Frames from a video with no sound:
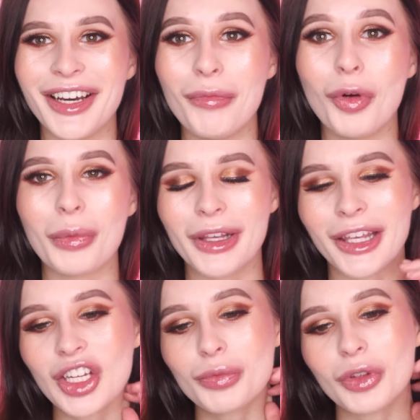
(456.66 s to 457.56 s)
на мой
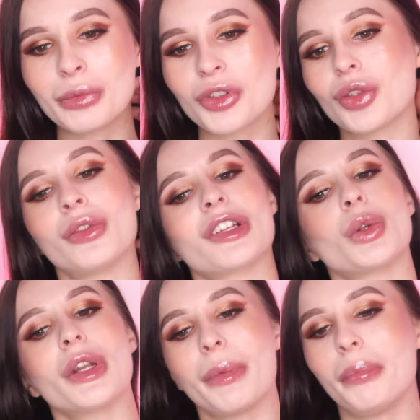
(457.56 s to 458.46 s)
макияж, потому что он
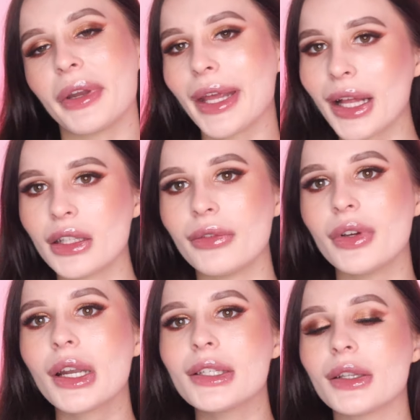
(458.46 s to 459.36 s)
настолько приятно
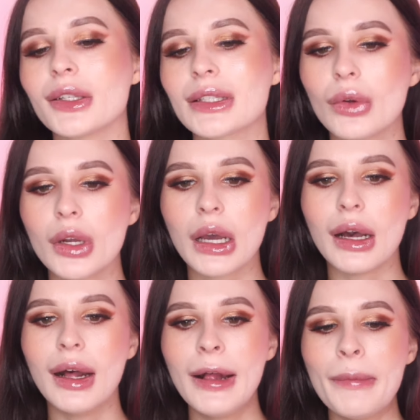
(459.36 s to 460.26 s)
выглядит,
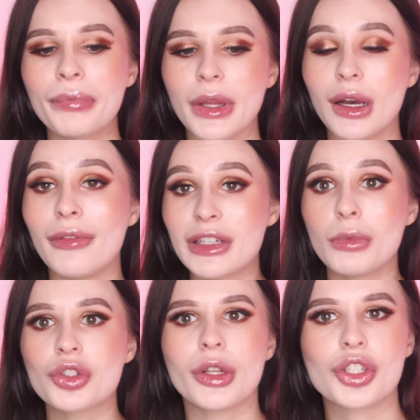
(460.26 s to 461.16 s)
настолько а,
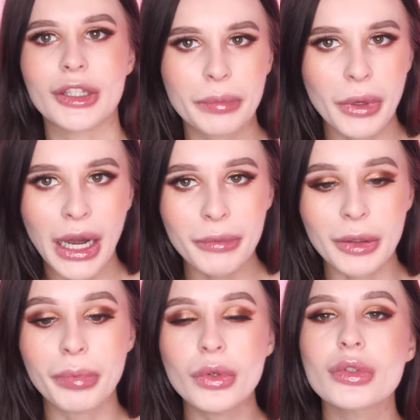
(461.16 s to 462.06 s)
возможно, даже этот
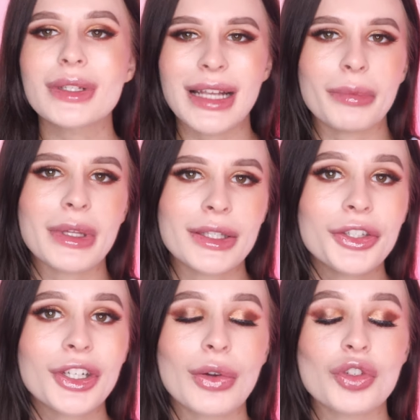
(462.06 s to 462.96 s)
праймер, плюс сами
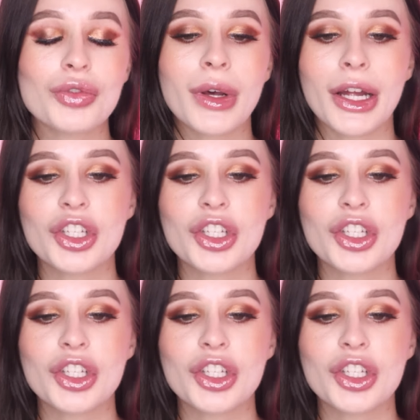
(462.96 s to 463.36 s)
тени хорошего